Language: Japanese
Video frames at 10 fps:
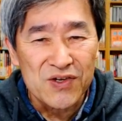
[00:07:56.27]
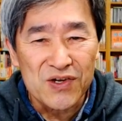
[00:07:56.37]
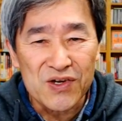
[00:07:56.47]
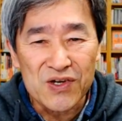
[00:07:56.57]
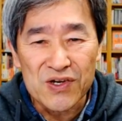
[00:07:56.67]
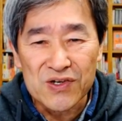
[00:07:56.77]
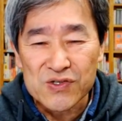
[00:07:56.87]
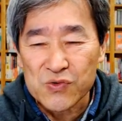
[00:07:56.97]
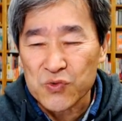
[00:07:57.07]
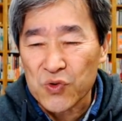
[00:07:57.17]
えー、
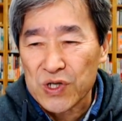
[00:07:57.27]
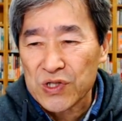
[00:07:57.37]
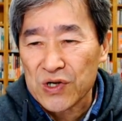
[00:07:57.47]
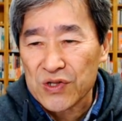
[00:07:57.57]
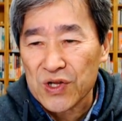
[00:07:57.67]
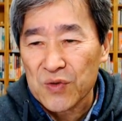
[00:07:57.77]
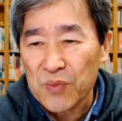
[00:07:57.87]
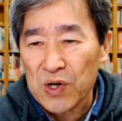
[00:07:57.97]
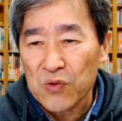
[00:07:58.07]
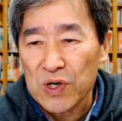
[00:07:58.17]
主婦の方がね
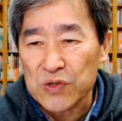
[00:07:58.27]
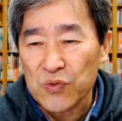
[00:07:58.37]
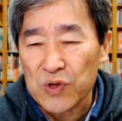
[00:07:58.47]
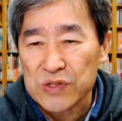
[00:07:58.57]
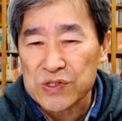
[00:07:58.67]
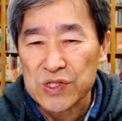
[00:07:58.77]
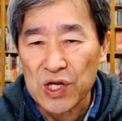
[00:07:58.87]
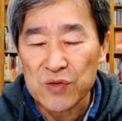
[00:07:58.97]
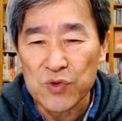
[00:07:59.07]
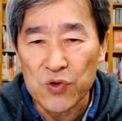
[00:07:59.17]
晩ご飯のおかずに
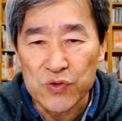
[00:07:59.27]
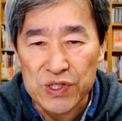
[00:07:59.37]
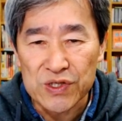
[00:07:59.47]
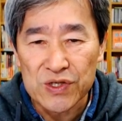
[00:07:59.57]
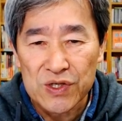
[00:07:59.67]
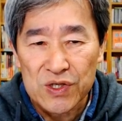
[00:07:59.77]
悩むように、